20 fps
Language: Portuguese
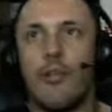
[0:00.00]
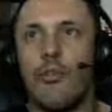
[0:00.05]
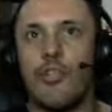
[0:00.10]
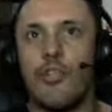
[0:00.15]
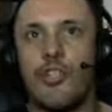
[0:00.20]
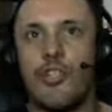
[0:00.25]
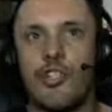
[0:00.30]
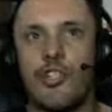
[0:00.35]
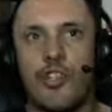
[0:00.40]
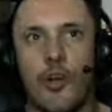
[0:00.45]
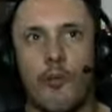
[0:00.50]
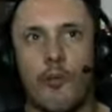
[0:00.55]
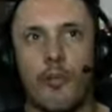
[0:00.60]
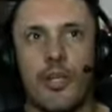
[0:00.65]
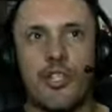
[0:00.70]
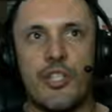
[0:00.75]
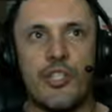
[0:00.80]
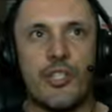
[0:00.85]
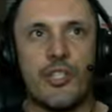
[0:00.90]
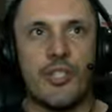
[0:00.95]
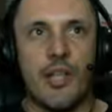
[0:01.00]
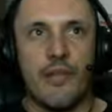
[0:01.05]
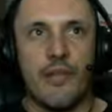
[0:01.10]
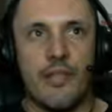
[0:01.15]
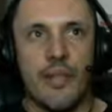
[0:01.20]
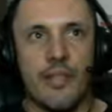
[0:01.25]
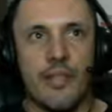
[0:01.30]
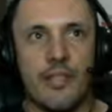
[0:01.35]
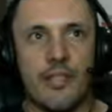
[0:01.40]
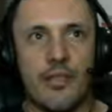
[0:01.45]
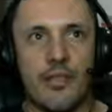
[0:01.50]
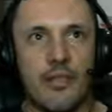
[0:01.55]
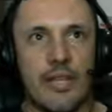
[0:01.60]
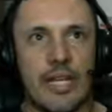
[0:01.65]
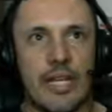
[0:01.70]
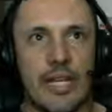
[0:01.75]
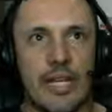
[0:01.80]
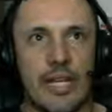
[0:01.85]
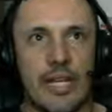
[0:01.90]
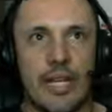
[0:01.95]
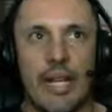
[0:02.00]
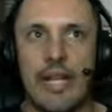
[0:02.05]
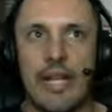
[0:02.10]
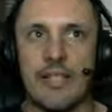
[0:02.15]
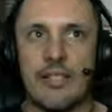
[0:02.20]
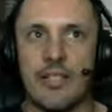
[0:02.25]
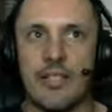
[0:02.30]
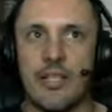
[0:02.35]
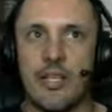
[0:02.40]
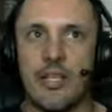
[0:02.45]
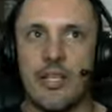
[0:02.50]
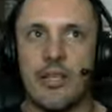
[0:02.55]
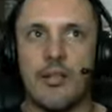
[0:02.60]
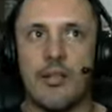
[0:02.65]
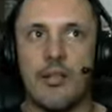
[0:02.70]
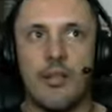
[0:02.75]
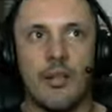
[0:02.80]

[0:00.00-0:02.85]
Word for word: Originalmente essa versão aqui Classic,